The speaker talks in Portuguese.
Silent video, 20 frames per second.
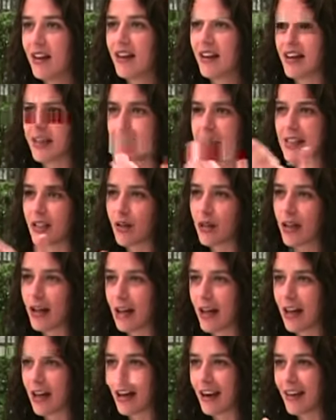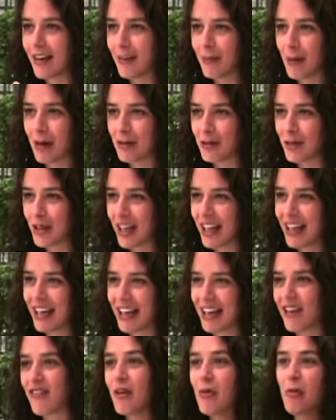Nasceu na, em
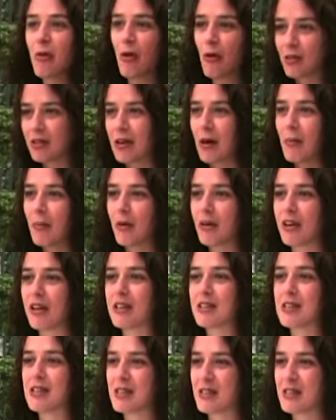Madureira. Vamos contar um pouquinho essa